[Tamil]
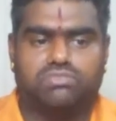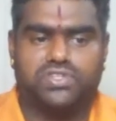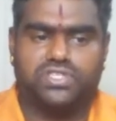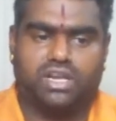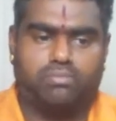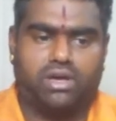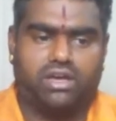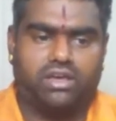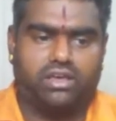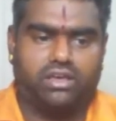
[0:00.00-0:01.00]
சிறப்பாக
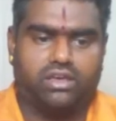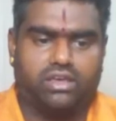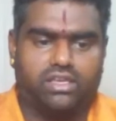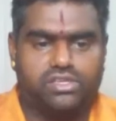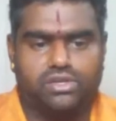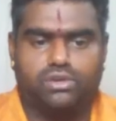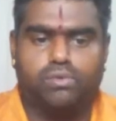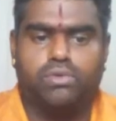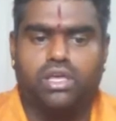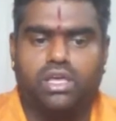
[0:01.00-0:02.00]

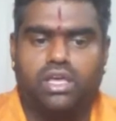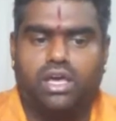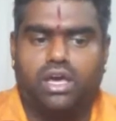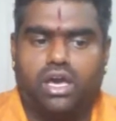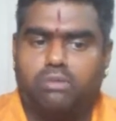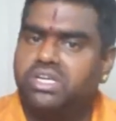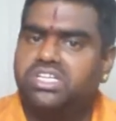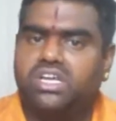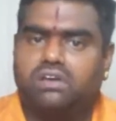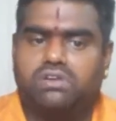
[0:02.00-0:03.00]
இருக்கும்
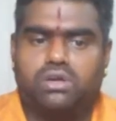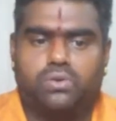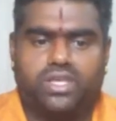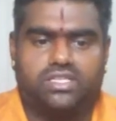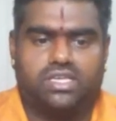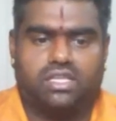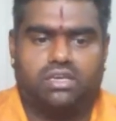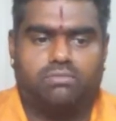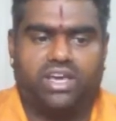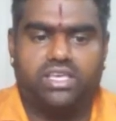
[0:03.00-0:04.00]
அமித்ஷா அவர்களுடைய
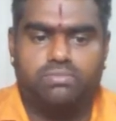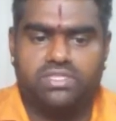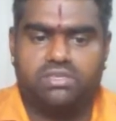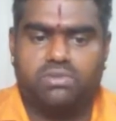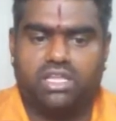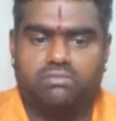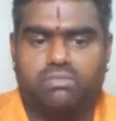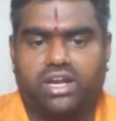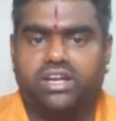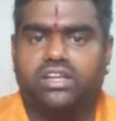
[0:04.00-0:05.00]
ஜாதகம் ஐப்பசி மாதம்
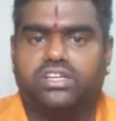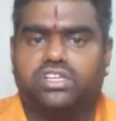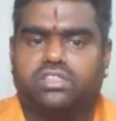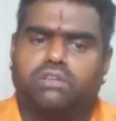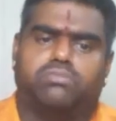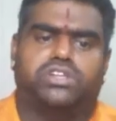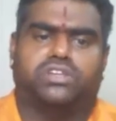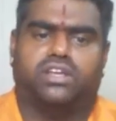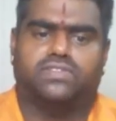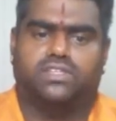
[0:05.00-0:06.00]
பரணி நட்சத்திரம்
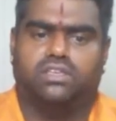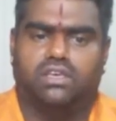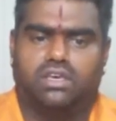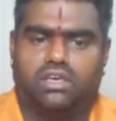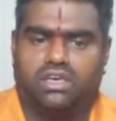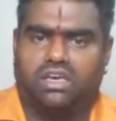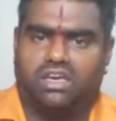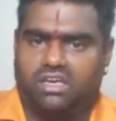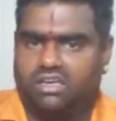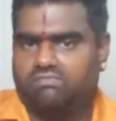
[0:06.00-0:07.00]
மேஷராசி
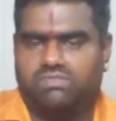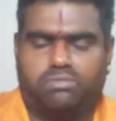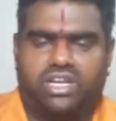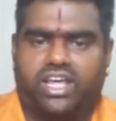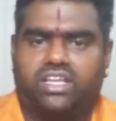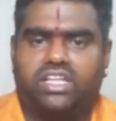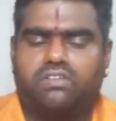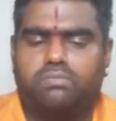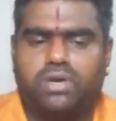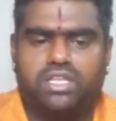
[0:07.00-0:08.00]
நம்ம நிறைய
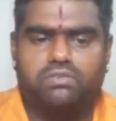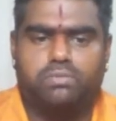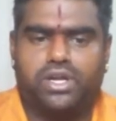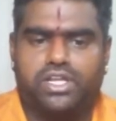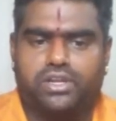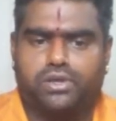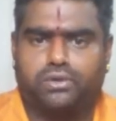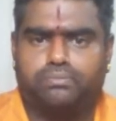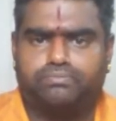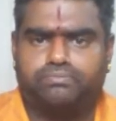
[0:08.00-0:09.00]
தடவை பதிவு பண்ணியிருக்கிறோம்